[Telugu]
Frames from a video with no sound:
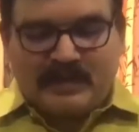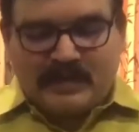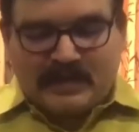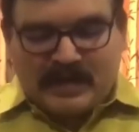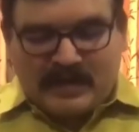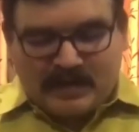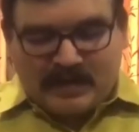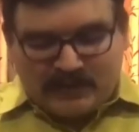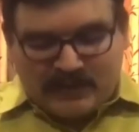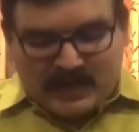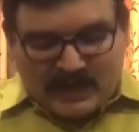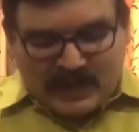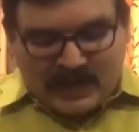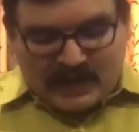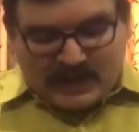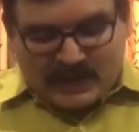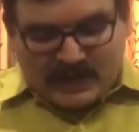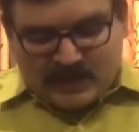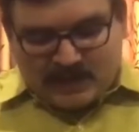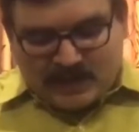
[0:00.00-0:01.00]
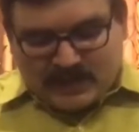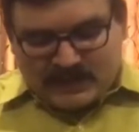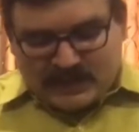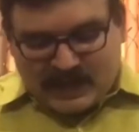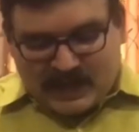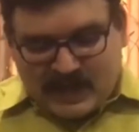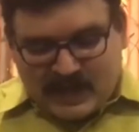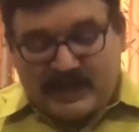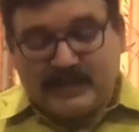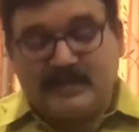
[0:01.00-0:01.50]
రెండు వేల రెండు
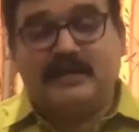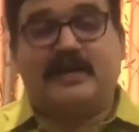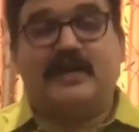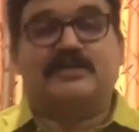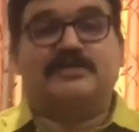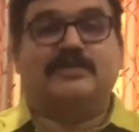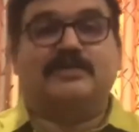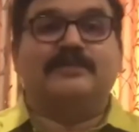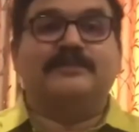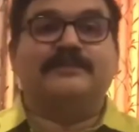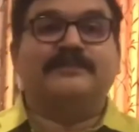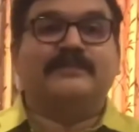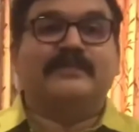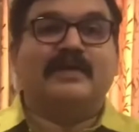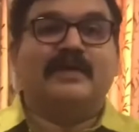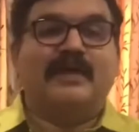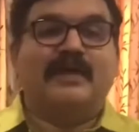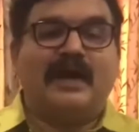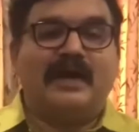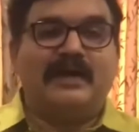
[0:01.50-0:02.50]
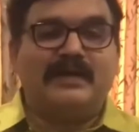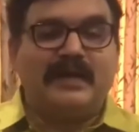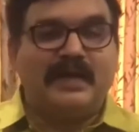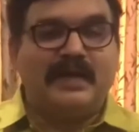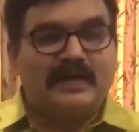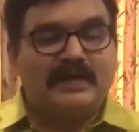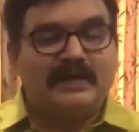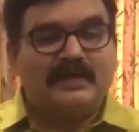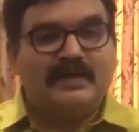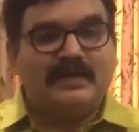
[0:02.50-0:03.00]
వందల ఐదు కేసులు అంటే
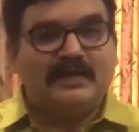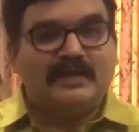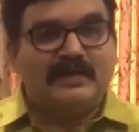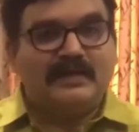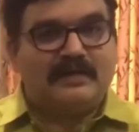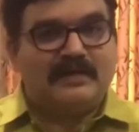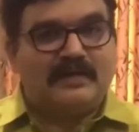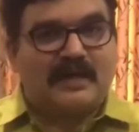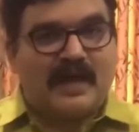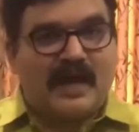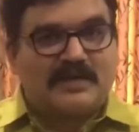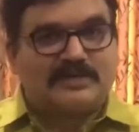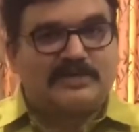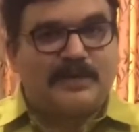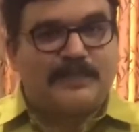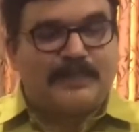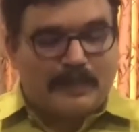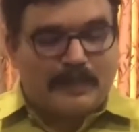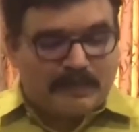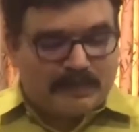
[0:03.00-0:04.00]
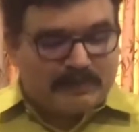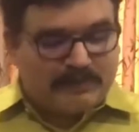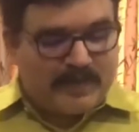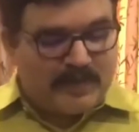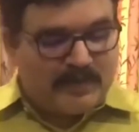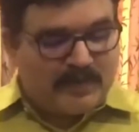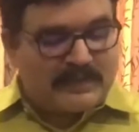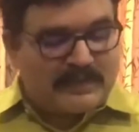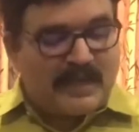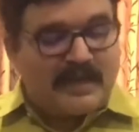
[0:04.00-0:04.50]
రాష్ట్ర ప్రభుత్వం
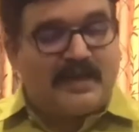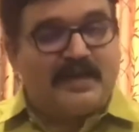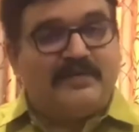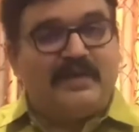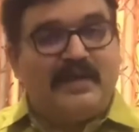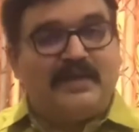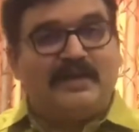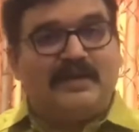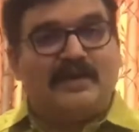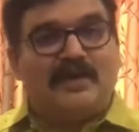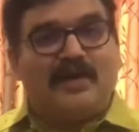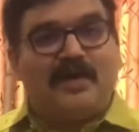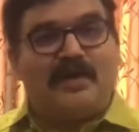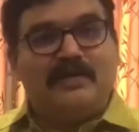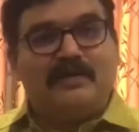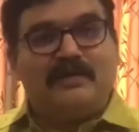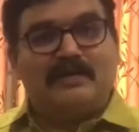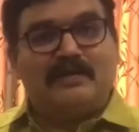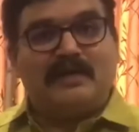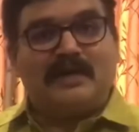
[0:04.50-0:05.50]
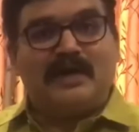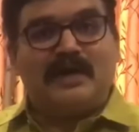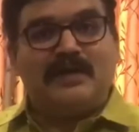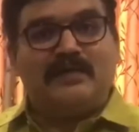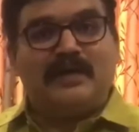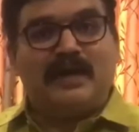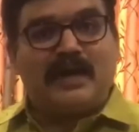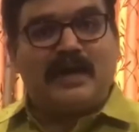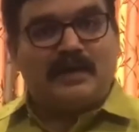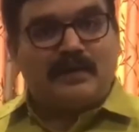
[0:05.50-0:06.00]
ఏమో తన నివేదికలో
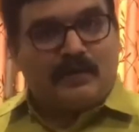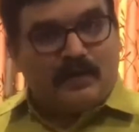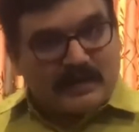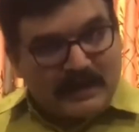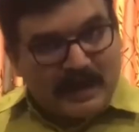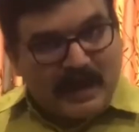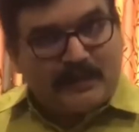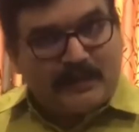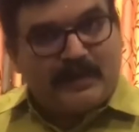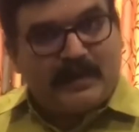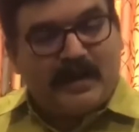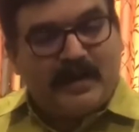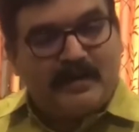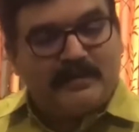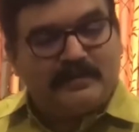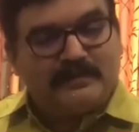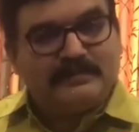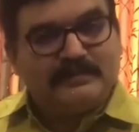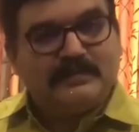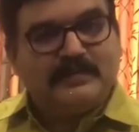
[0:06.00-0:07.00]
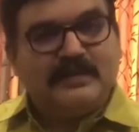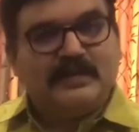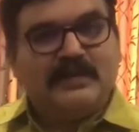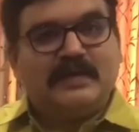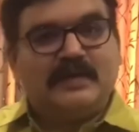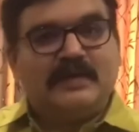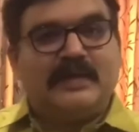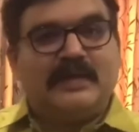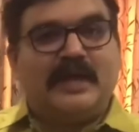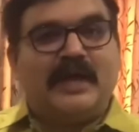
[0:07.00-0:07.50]
రెండు వేల నూట యాభై ఏడు
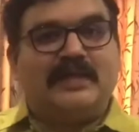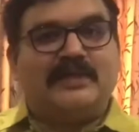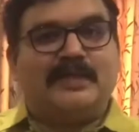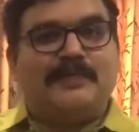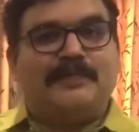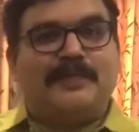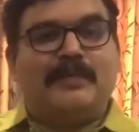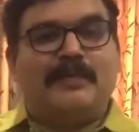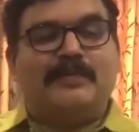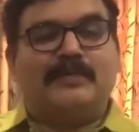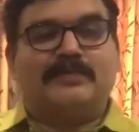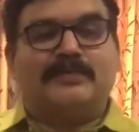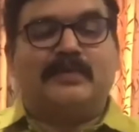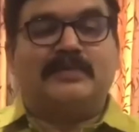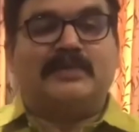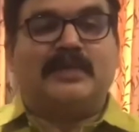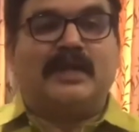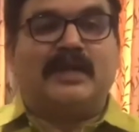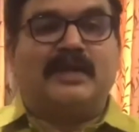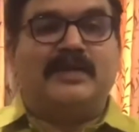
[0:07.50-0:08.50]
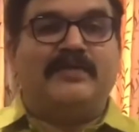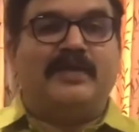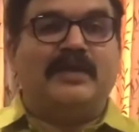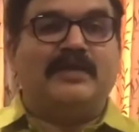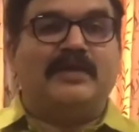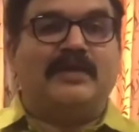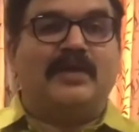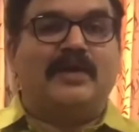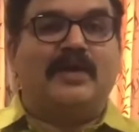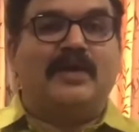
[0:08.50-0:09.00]
కేంద్ర ప్రభుత్వం తన
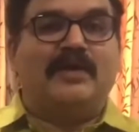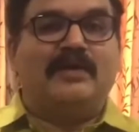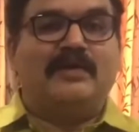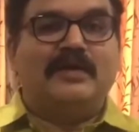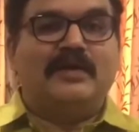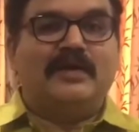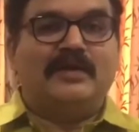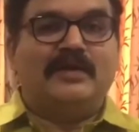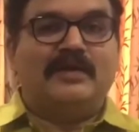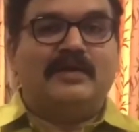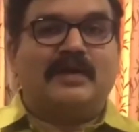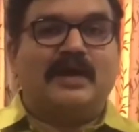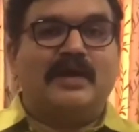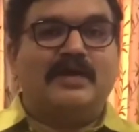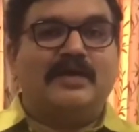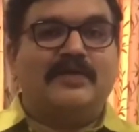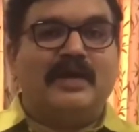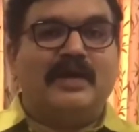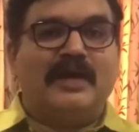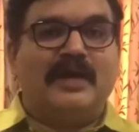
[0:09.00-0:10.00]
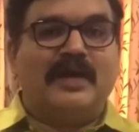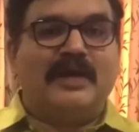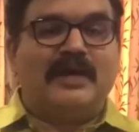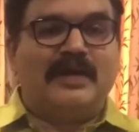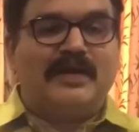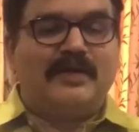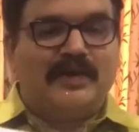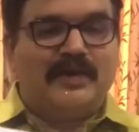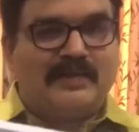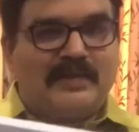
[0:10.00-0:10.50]
నివేదికలో రెండు వేల
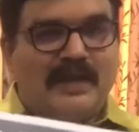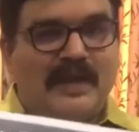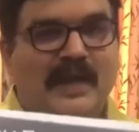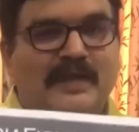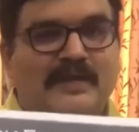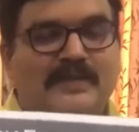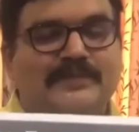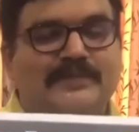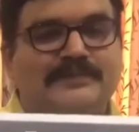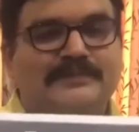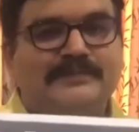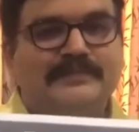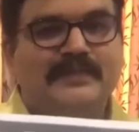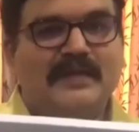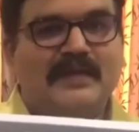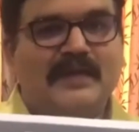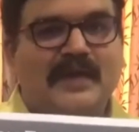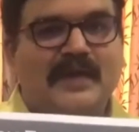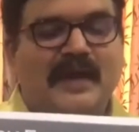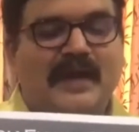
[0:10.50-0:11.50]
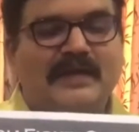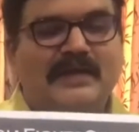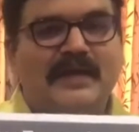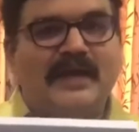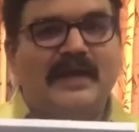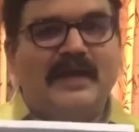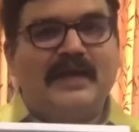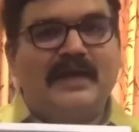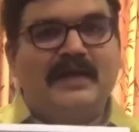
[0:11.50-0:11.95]
రెండు వందల ఐదు అంటే